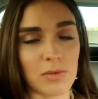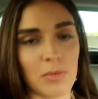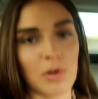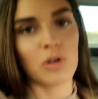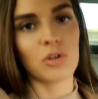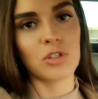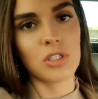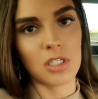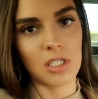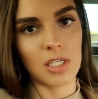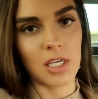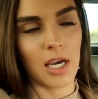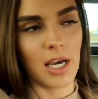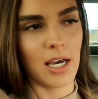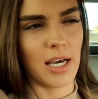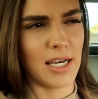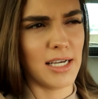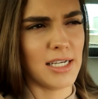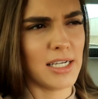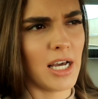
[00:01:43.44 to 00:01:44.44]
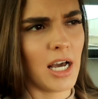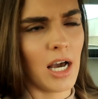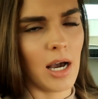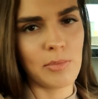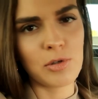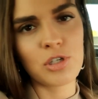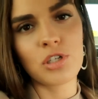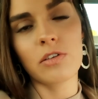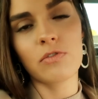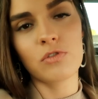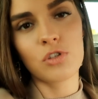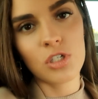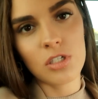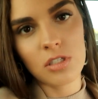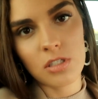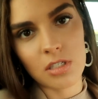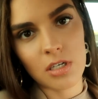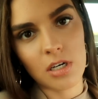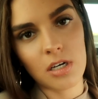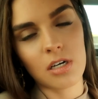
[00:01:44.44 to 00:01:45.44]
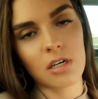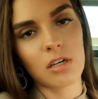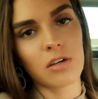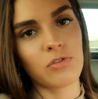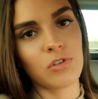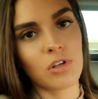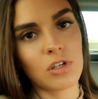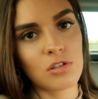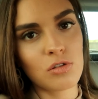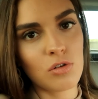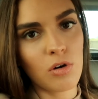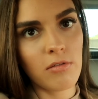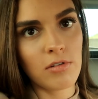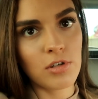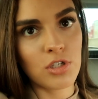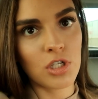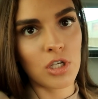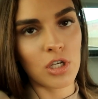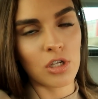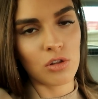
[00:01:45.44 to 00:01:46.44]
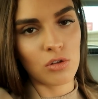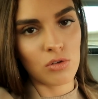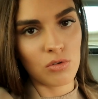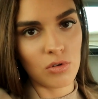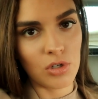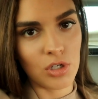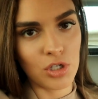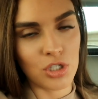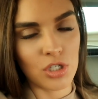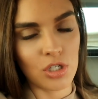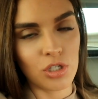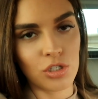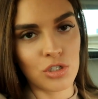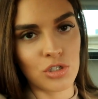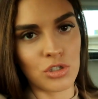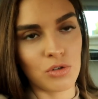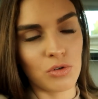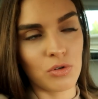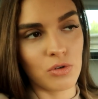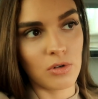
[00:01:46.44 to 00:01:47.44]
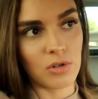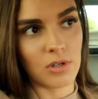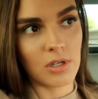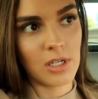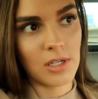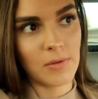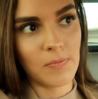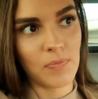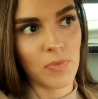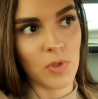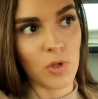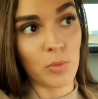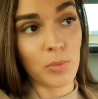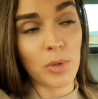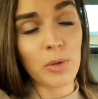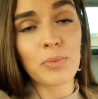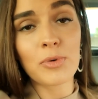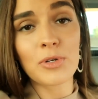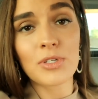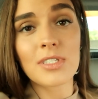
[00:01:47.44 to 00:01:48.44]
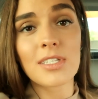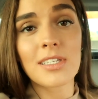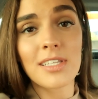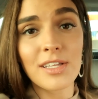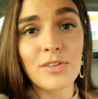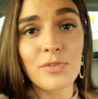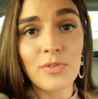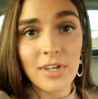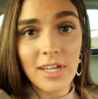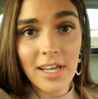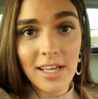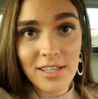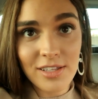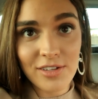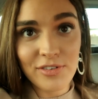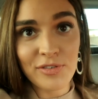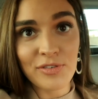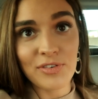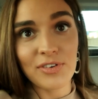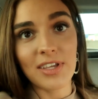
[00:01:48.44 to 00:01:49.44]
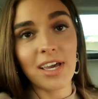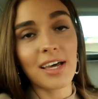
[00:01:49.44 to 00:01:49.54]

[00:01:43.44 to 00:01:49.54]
в самолете я обычно в джинсах и в толстовочке, но решила, что у меня просто нет вариантов.